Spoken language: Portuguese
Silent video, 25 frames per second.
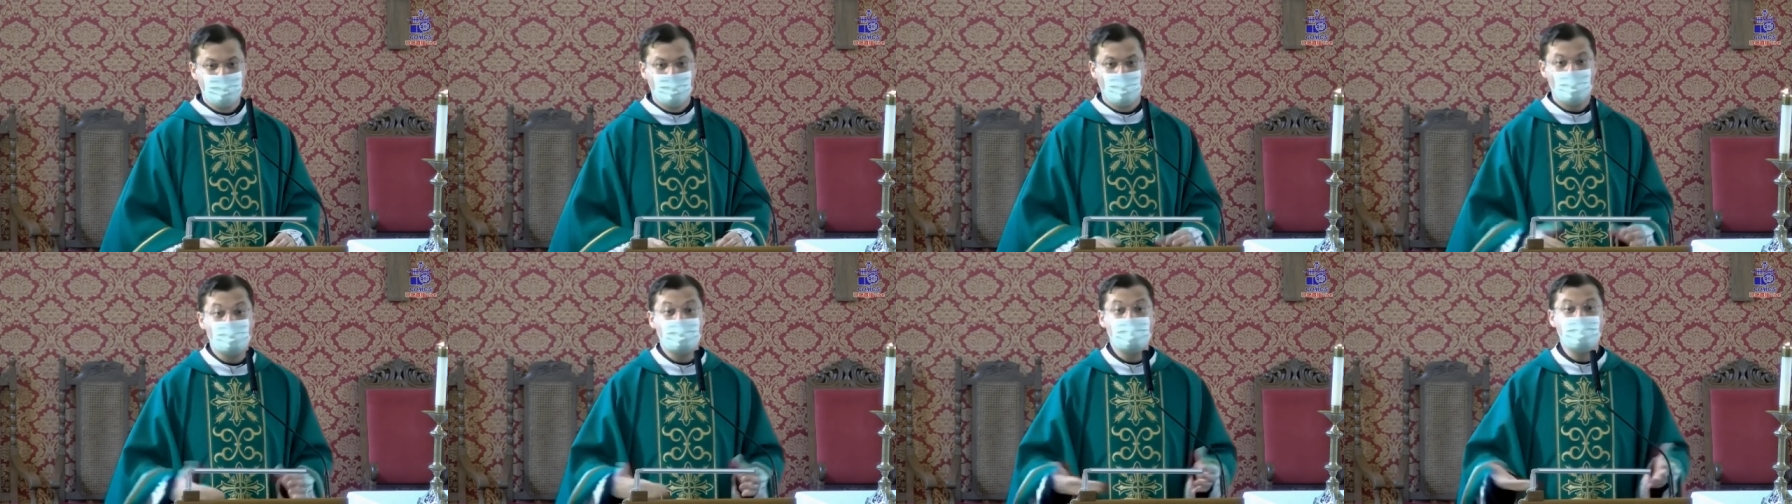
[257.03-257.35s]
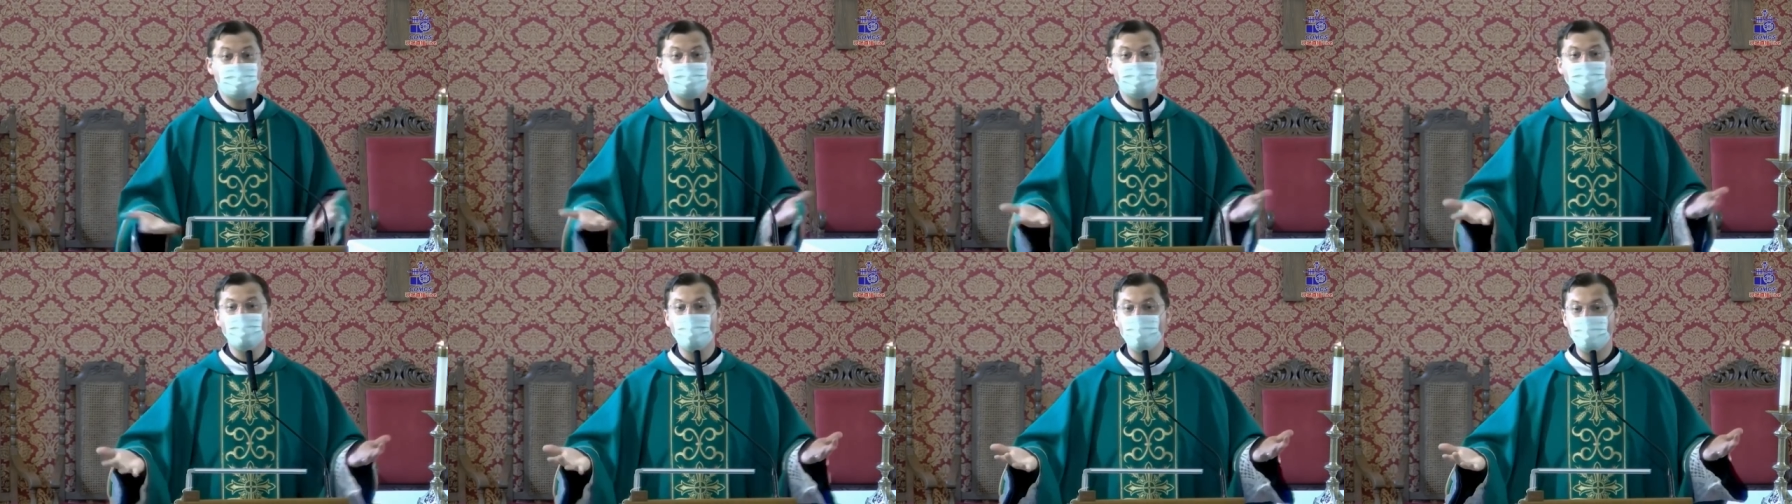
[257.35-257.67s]
O
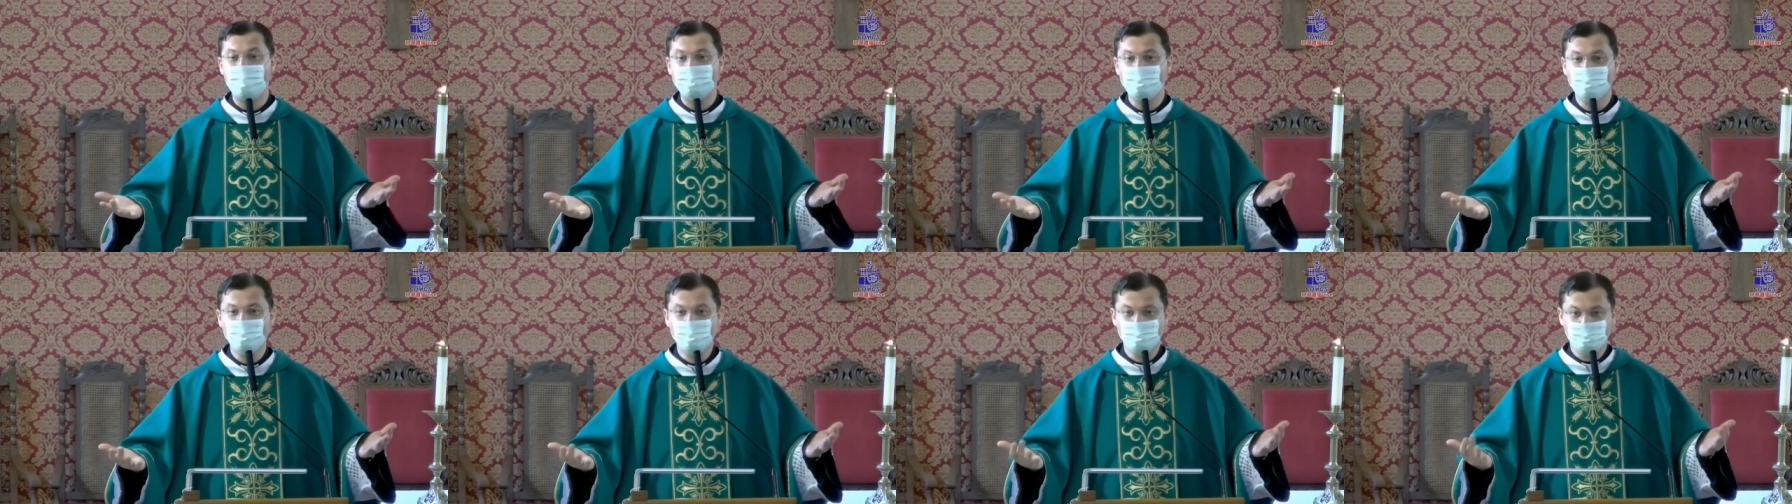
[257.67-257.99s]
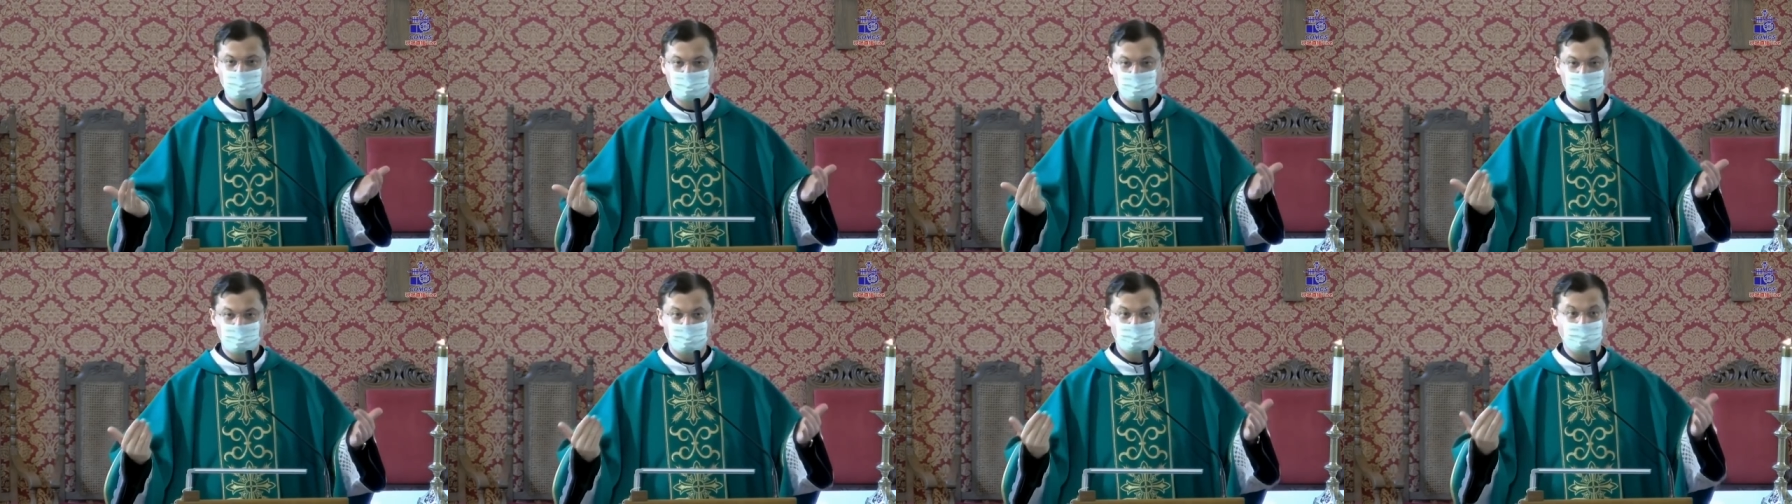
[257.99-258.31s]
que, que é um
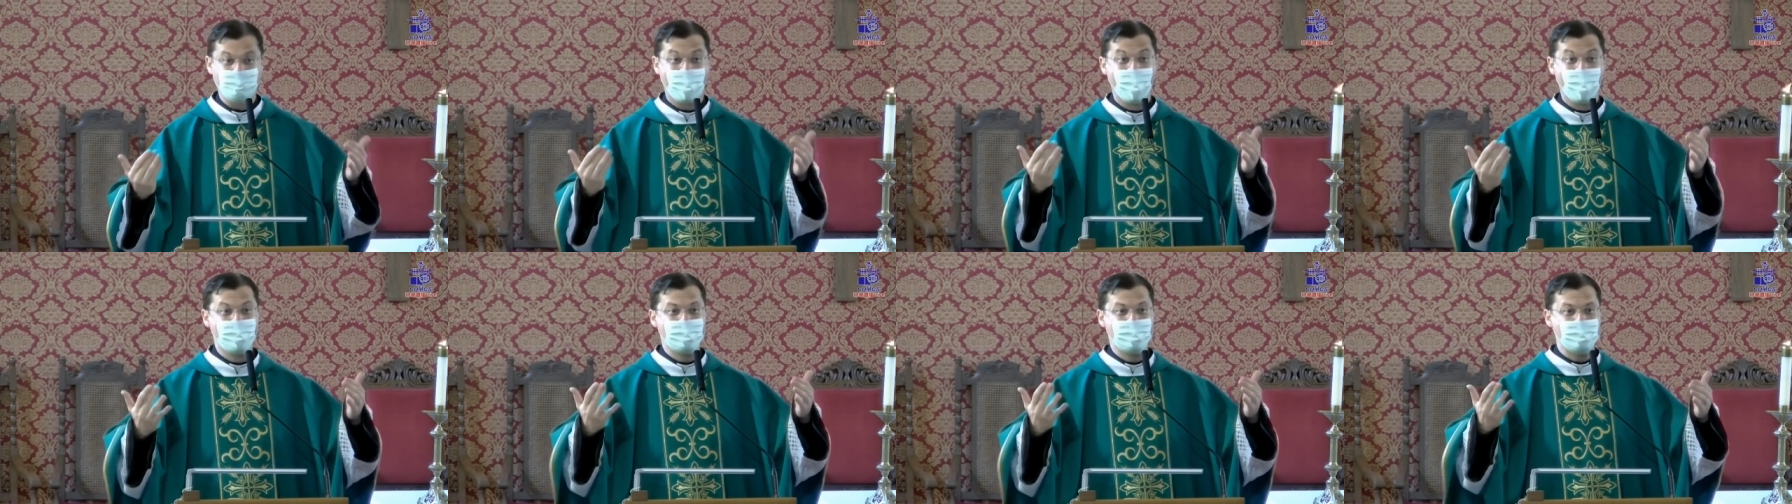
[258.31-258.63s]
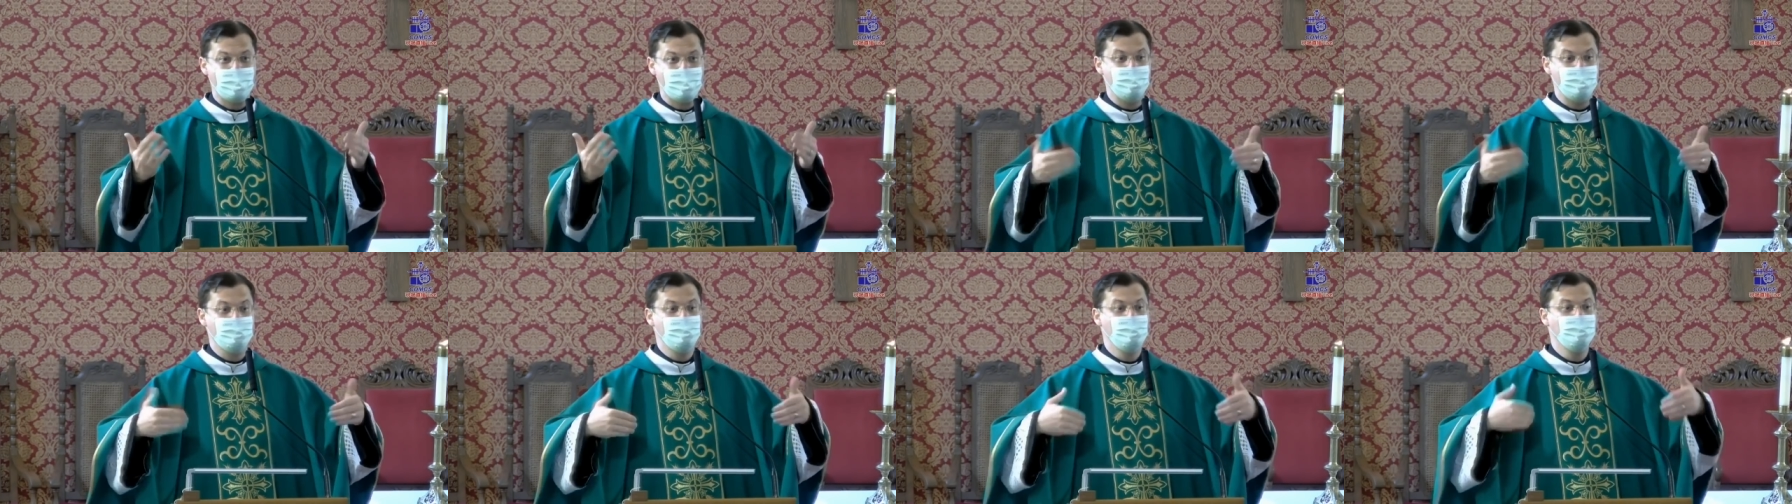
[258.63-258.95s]
anúncio?
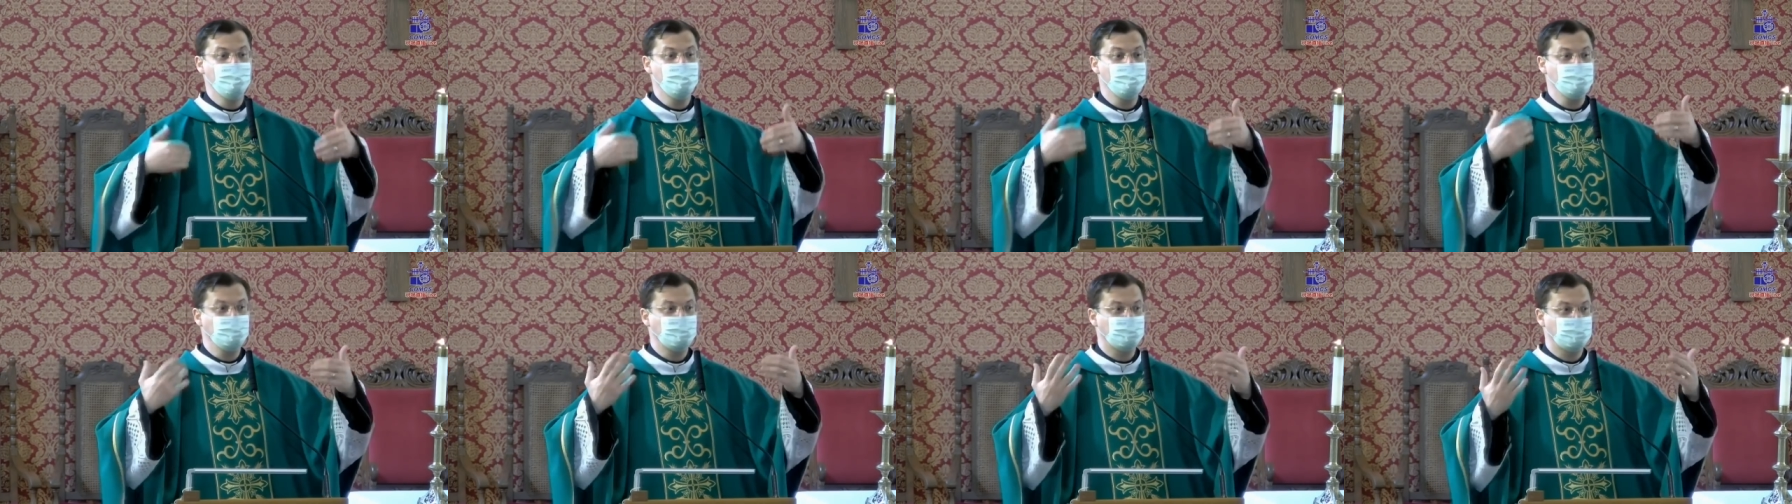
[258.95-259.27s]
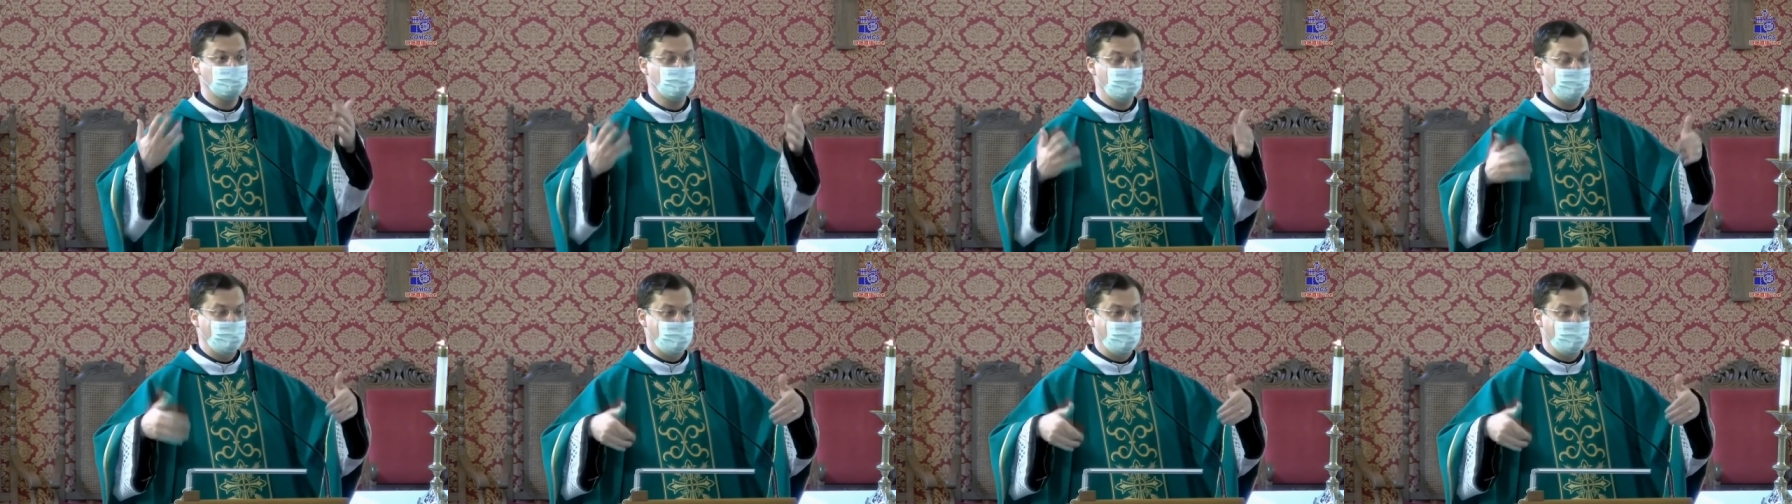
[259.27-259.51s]
Anúncio